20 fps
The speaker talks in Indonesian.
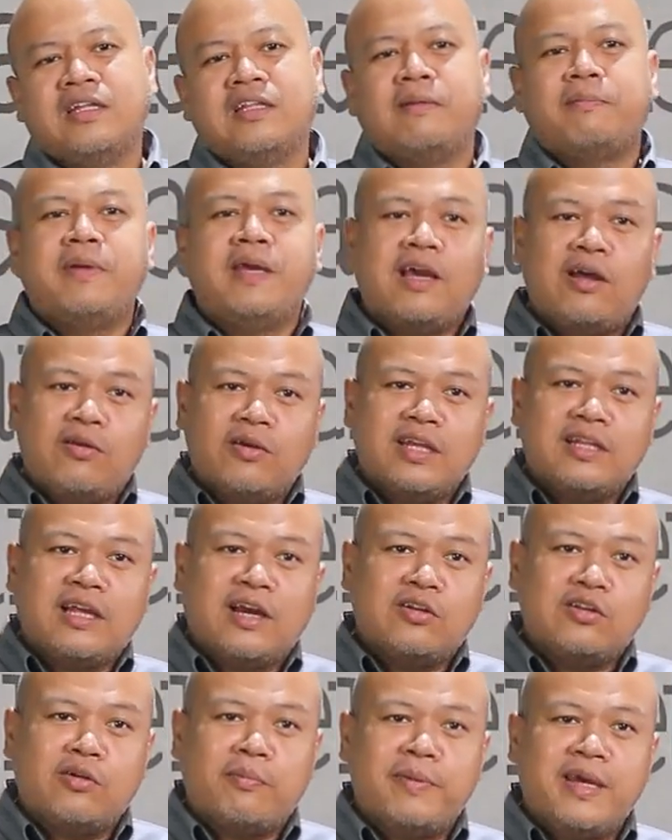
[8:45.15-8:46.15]
Tapi kalau kita
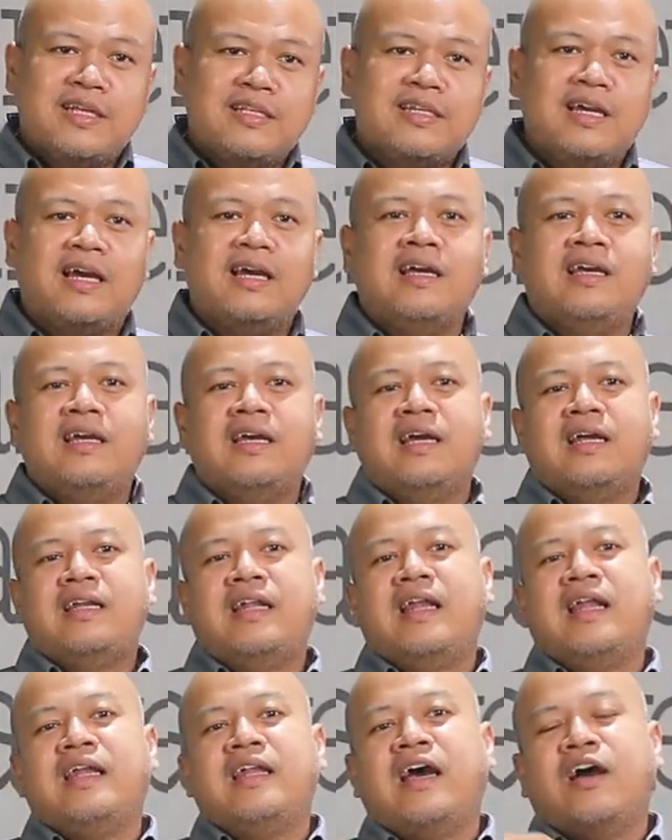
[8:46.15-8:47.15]
ketok meja
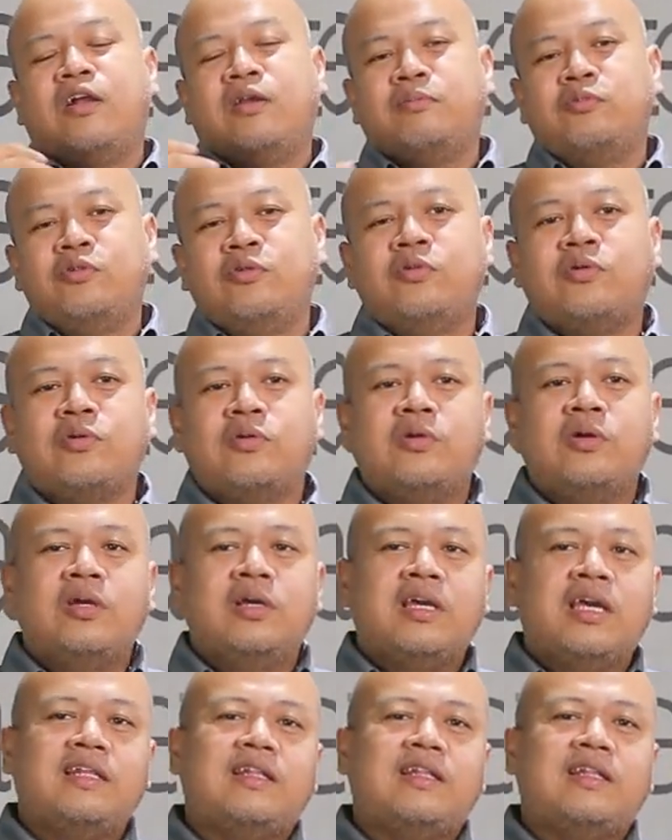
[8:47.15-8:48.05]
dan ada hal buruk,